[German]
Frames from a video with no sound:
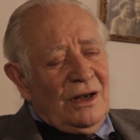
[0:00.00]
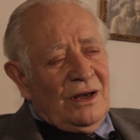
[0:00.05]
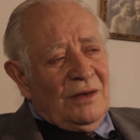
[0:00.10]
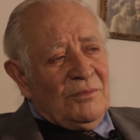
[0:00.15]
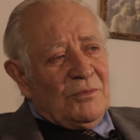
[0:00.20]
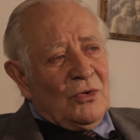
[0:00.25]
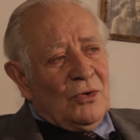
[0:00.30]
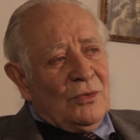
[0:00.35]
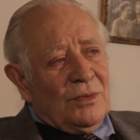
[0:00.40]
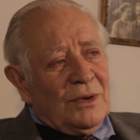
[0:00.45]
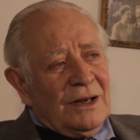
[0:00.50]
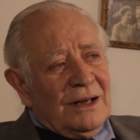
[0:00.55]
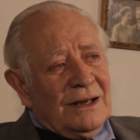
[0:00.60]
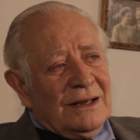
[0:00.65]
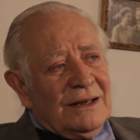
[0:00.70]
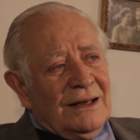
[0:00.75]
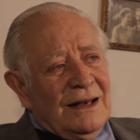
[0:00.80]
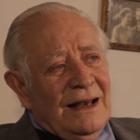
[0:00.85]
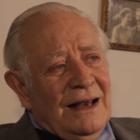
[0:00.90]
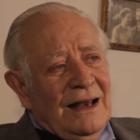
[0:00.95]
im
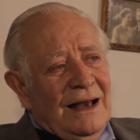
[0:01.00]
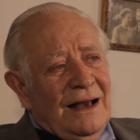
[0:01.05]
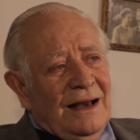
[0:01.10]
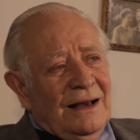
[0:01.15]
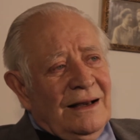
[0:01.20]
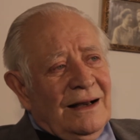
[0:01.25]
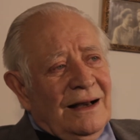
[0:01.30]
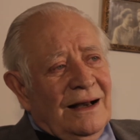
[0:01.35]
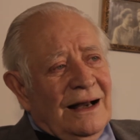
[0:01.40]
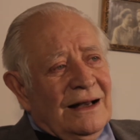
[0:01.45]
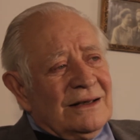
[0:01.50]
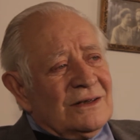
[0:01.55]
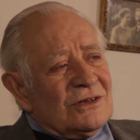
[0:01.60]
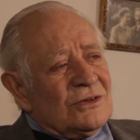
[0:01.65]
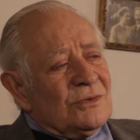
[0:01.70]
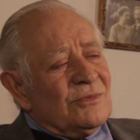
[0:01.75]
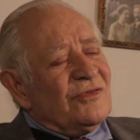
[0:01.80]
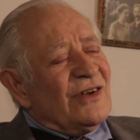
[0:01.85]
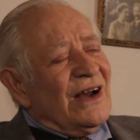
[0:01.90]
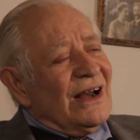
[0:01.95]
Oberland, äh,
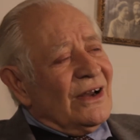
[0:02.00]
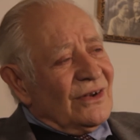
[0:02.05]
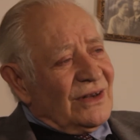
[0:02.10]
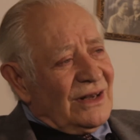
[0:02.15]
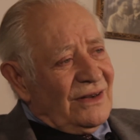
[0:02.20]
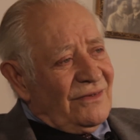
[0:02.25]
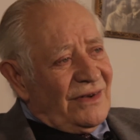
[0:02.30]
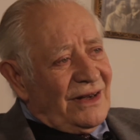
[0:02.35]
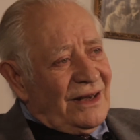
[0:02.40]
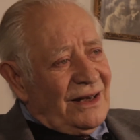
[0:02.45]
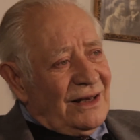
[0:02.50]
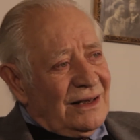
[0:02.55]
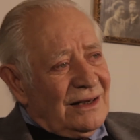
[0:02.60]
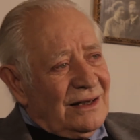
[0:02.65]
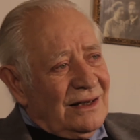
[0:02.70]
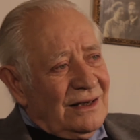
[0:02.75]
zum Pfarrer gewählt.